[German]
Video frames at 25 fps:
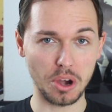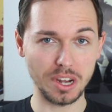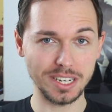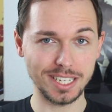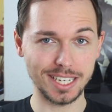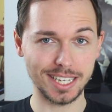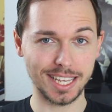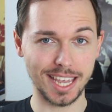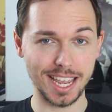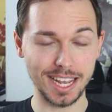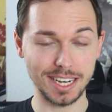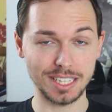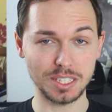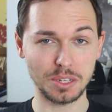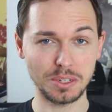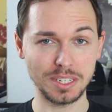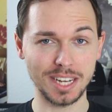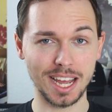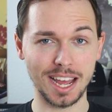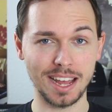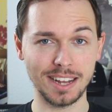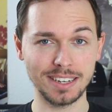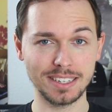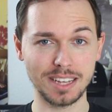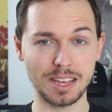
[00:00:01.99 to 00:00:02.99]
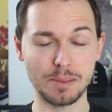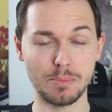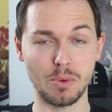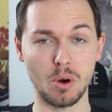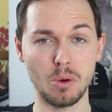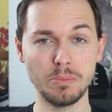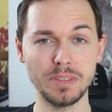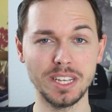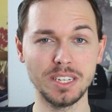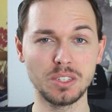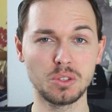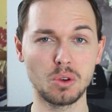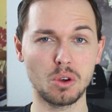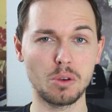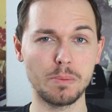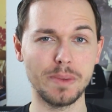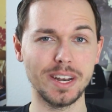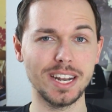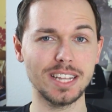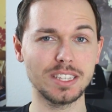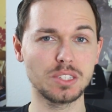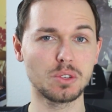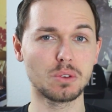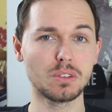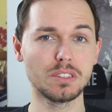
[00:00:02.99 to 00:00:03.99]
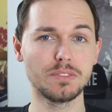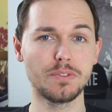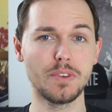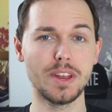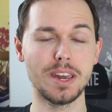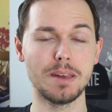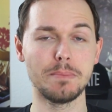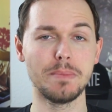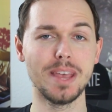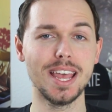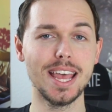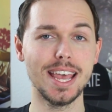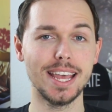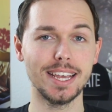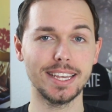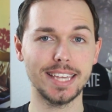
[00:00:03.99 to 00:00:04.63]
Heute geht es unter anderem um den Dokumentationsfilm